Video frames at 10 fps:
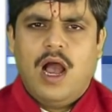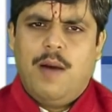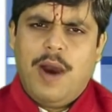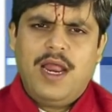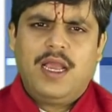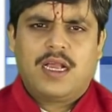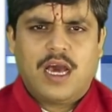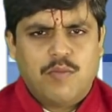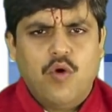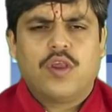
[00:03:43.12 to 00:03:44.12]
हमारे
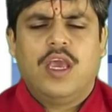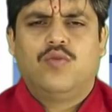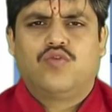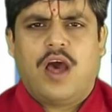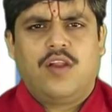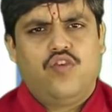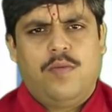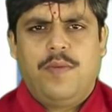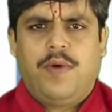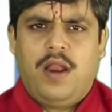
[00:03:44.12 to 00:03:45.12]
कर्मों के अनुसार जो
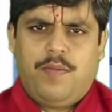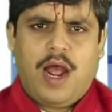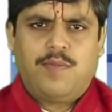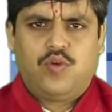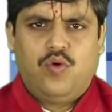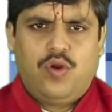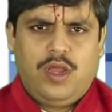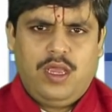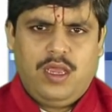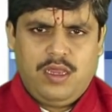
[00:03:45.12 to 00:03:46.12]
हमें फल प्राप्त हो
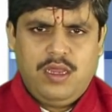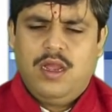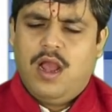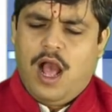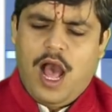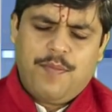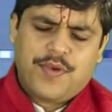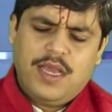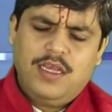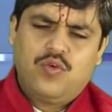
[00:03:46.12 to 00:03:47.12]
रहे हैं
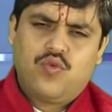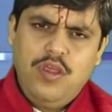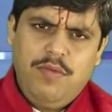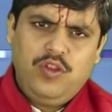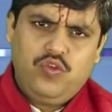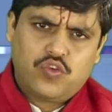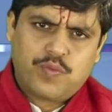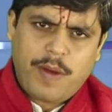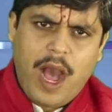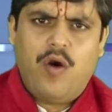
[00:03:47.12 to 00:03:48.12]
आपका यदि कोई भी
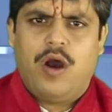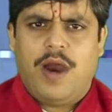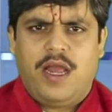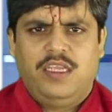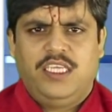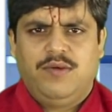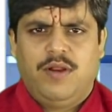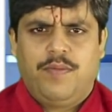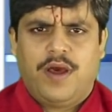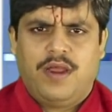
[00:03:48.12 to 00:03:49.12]
दुष्प्रभाव हमारे
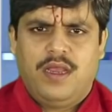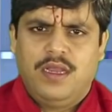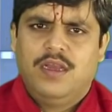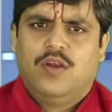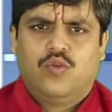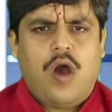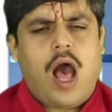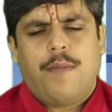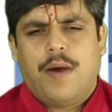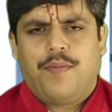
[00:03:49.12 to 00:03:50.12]
जीवन पर है तो
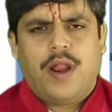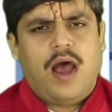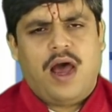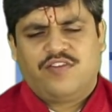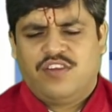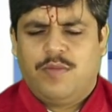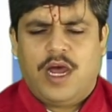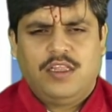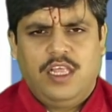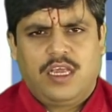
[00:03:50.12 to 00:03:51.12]
आप अपना
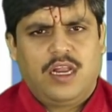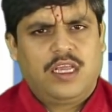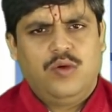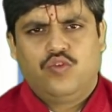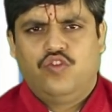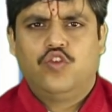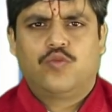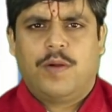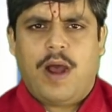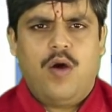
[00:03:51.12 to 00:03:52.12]
आशीर्वाद दे करके उस
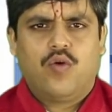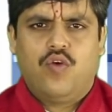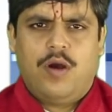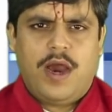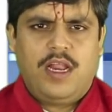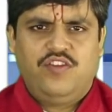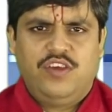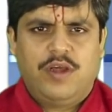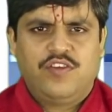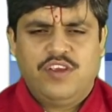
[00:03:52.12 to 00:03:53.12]
दुष्प्रभाव को हमारे
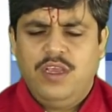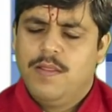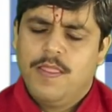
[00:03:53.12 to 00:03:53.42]
जीवन से